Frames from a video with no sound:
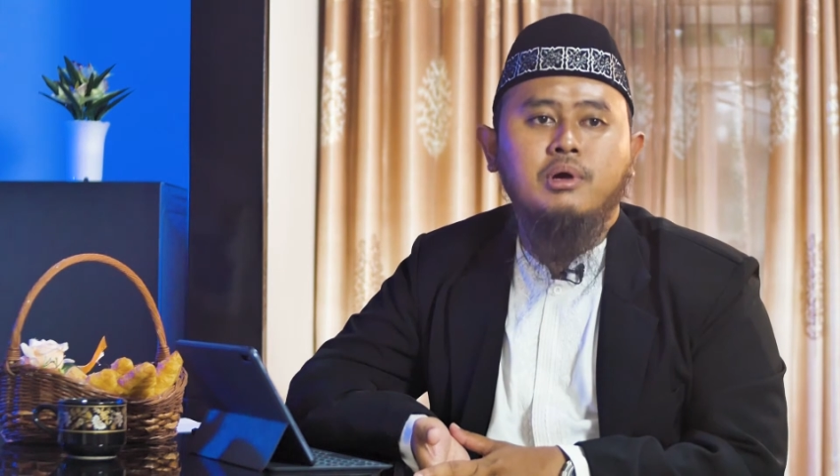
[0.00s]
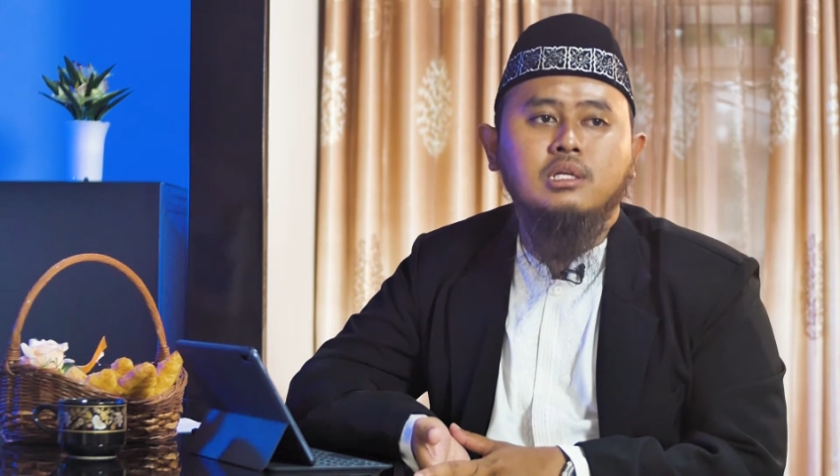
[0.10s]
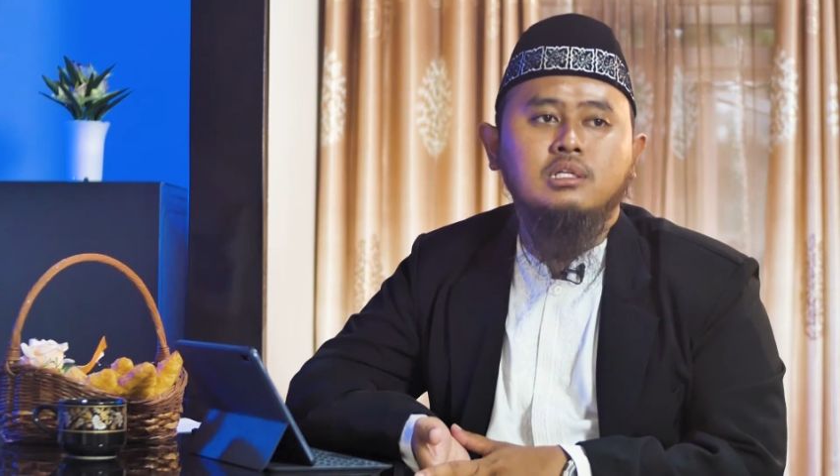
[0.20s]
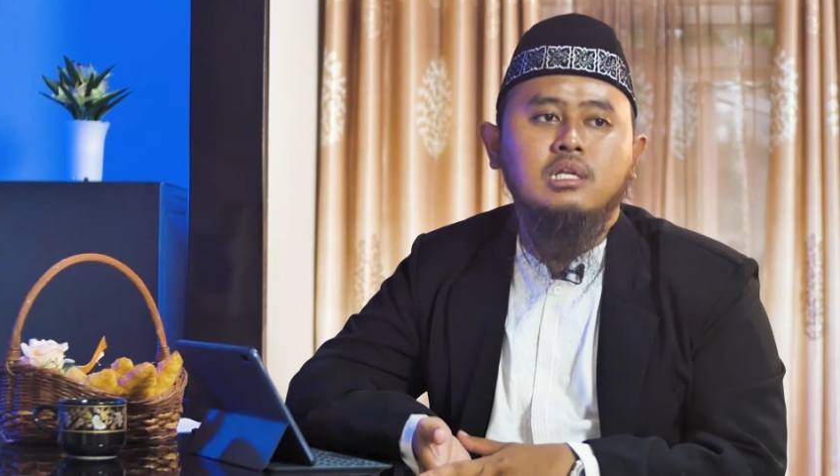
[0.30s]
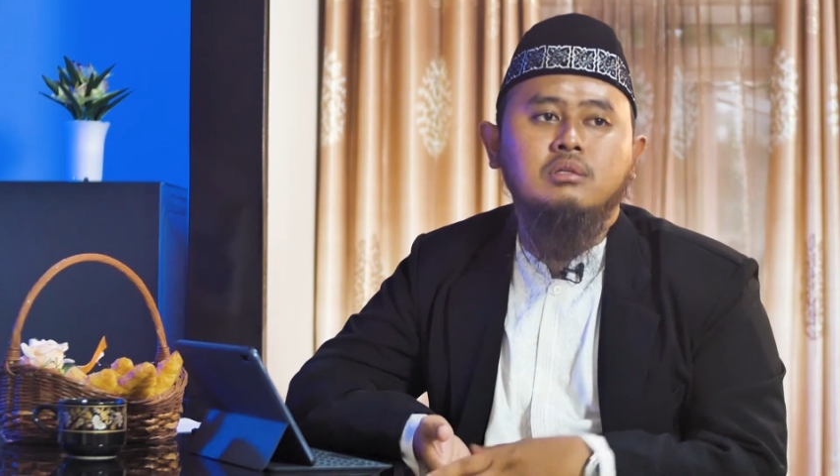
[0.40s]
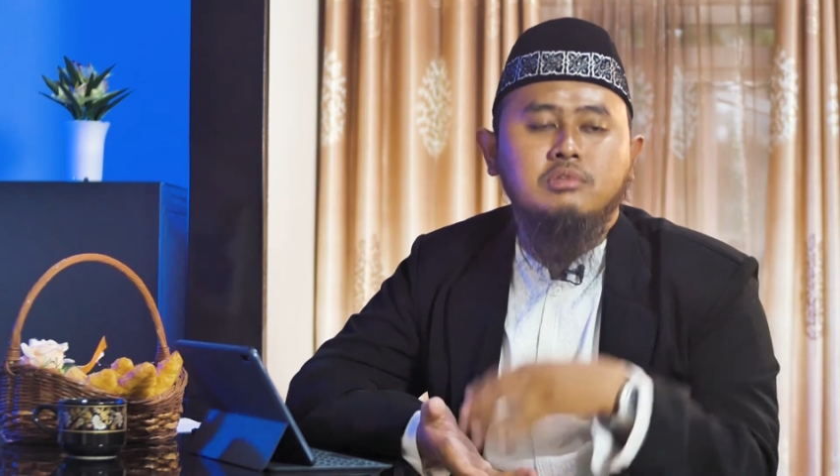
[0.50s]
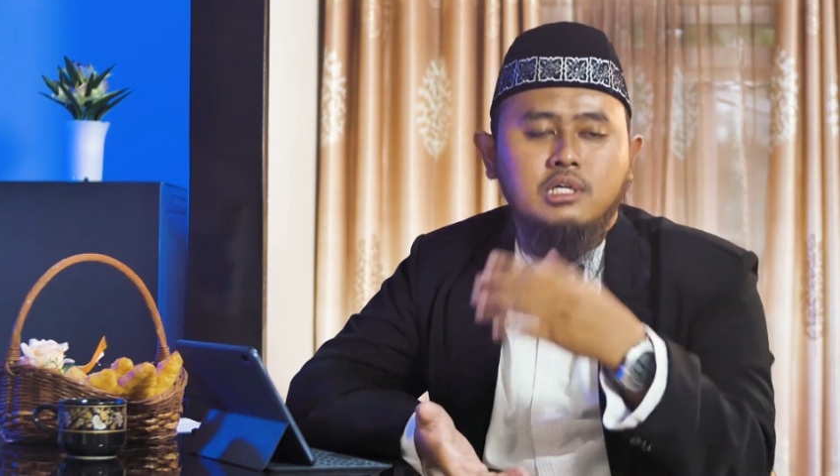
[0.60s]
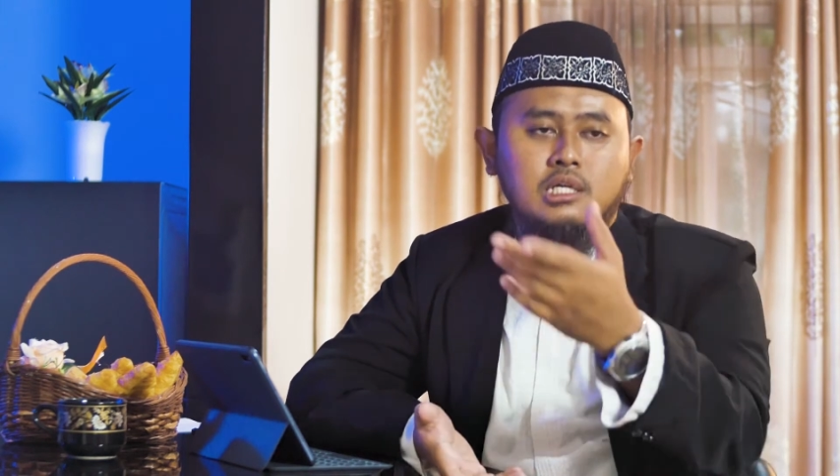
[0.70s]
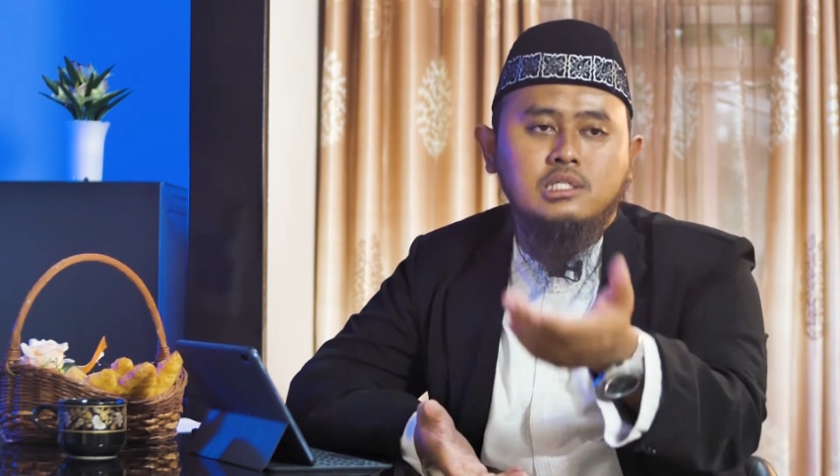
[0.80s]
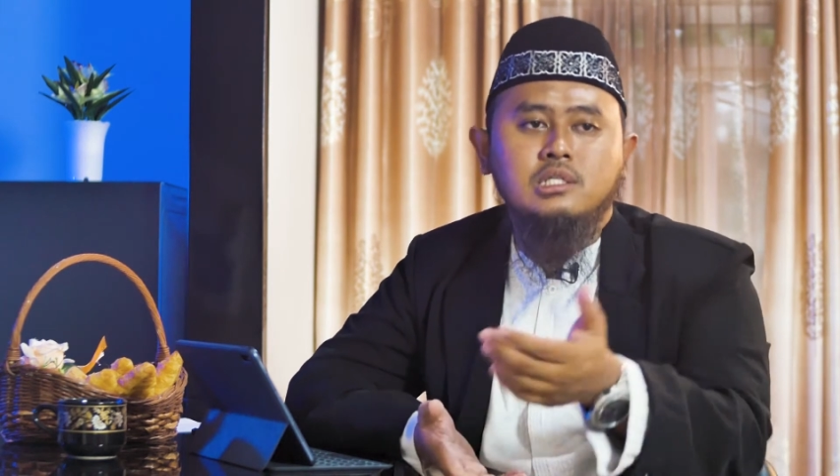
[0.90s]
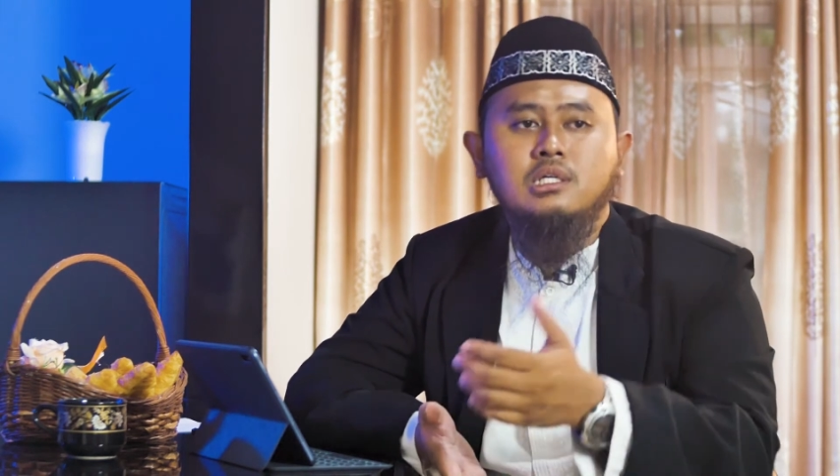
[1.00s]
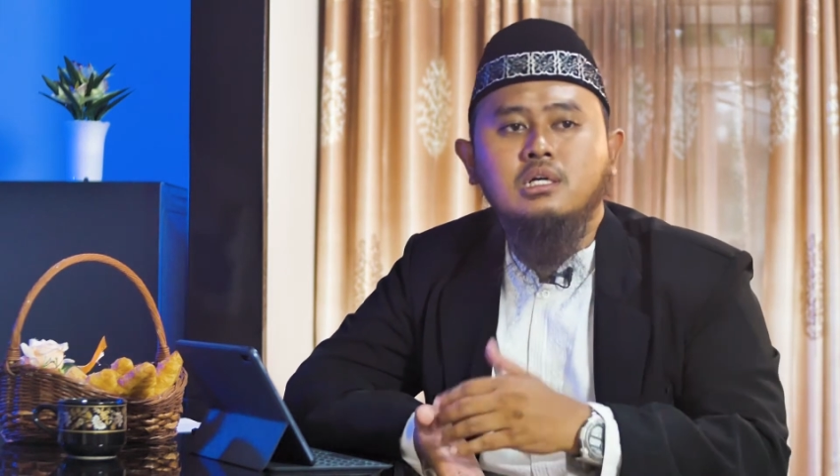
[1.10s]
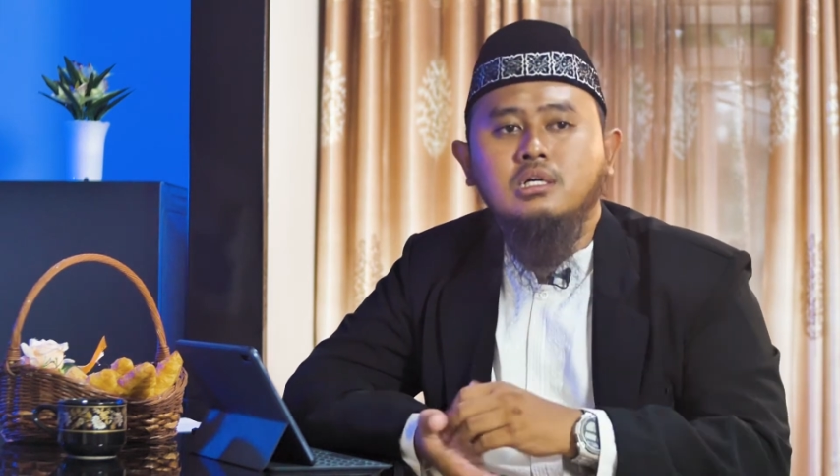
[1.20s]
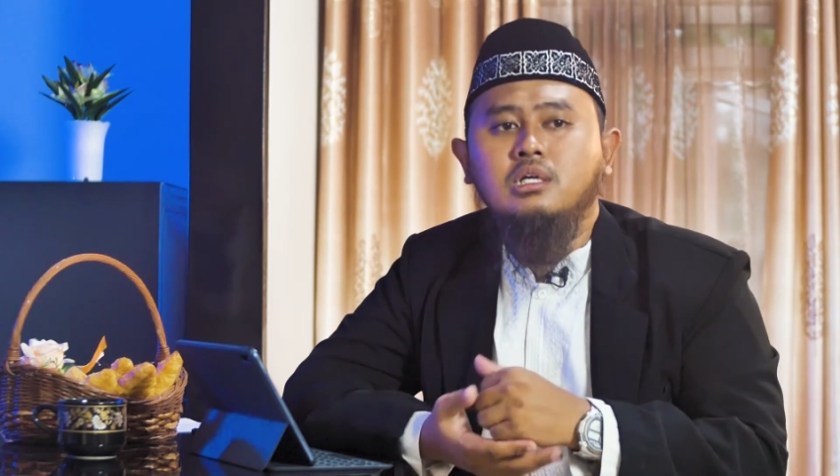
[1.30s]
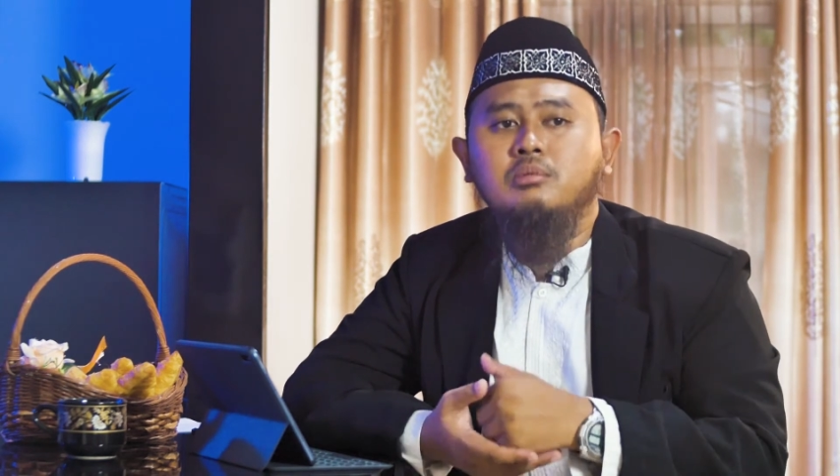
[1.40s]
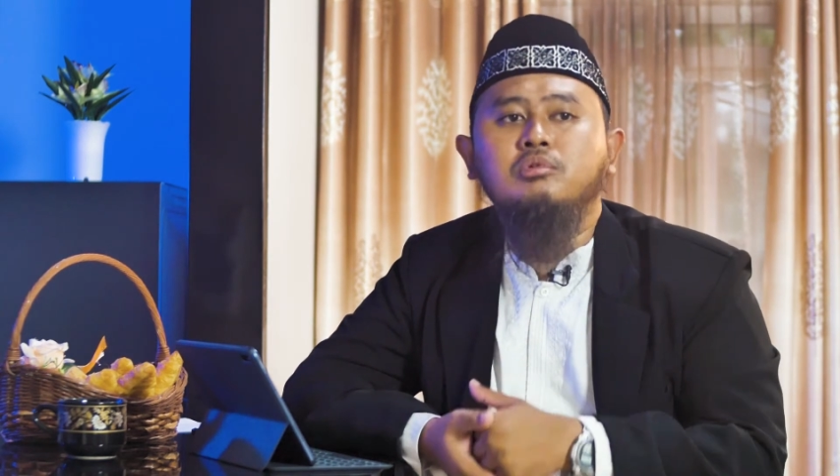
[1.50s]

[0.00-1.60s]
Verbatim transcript: pengadilan dikasih ke